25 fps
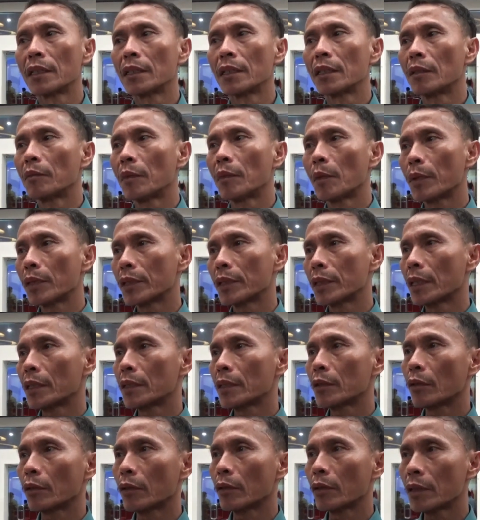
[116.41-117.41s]
Lima persen
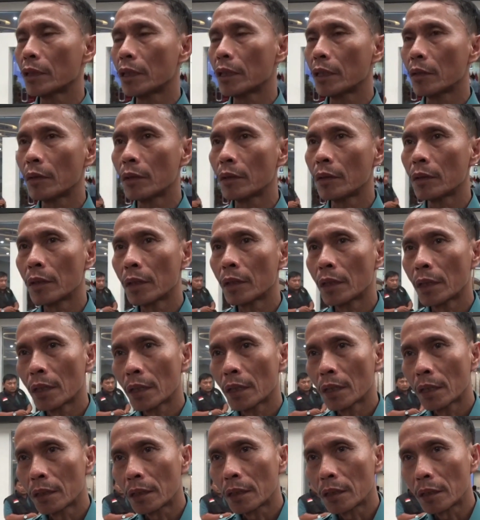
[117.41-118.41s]
contohnya di
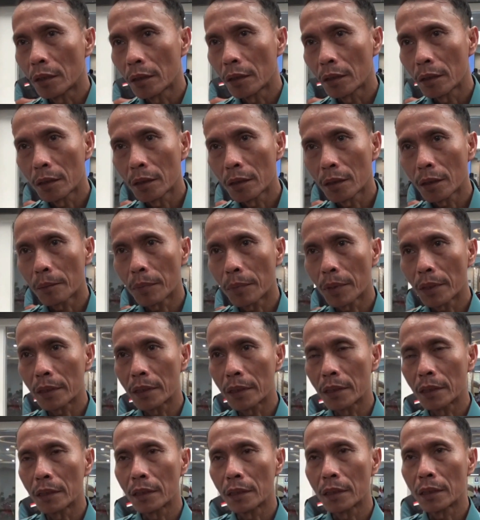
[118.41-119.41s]
di apa
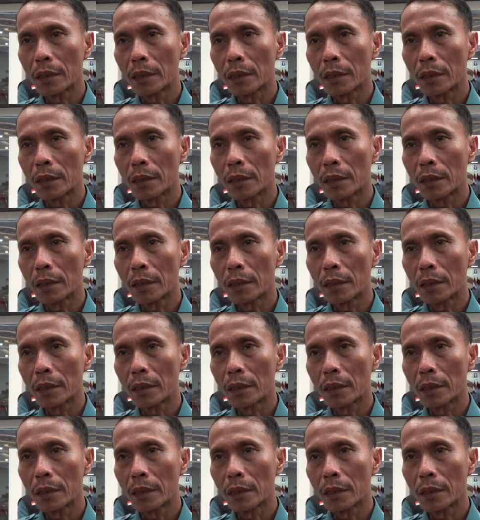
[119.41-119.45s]
di